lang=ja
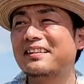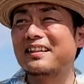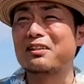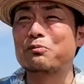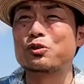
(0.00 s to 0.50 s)

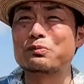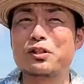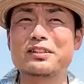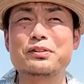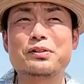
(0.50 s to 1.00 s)
あの僕
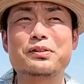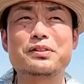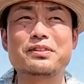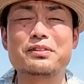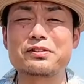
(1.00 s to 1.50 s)
もあ
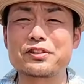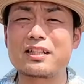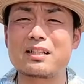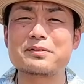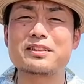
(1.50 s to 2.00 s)
のよく舌
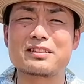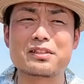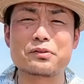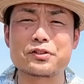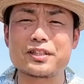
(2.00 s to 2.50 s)
噛むんです
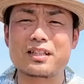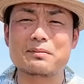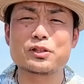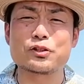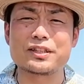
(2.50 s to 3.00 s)
けど、舌
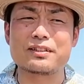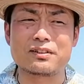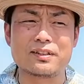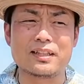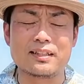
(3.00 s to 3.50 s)
噛む時っていう
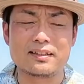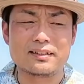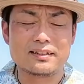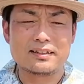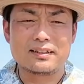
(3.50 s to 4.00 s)
のは、
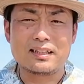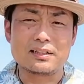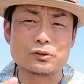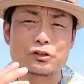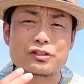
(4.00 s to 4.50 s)

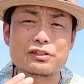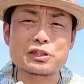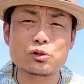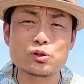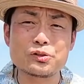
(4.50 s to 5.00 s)
あの
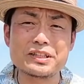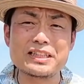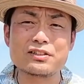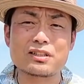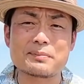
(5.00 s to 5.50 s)
筋子のおにぎ
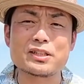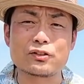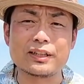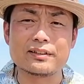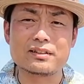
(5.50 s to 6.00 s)
りを食べる
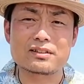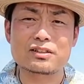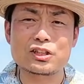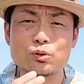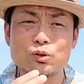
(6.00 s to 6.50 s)
時、
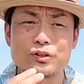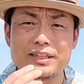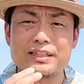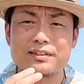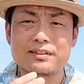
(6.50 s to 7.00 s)
筋子のお
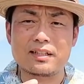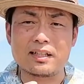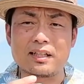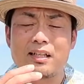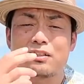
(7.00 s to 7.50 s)
にぎりっ
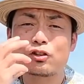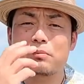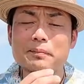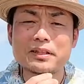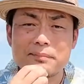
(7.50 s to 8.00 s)
てその
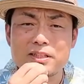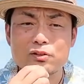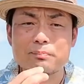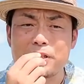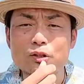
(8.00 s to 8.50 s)
まま食べる
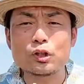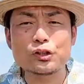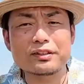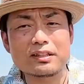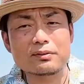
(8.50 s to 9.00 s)
と
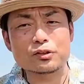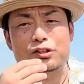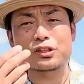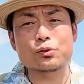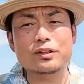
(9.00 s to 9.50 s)
ビローンってあの
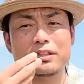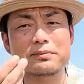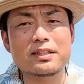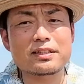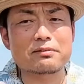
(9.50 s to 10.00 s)
筋子が全
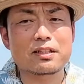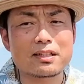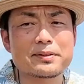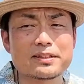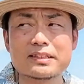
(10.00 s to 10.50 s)
部出ちゃうの分か
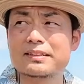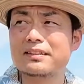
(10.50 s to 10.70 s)
ります。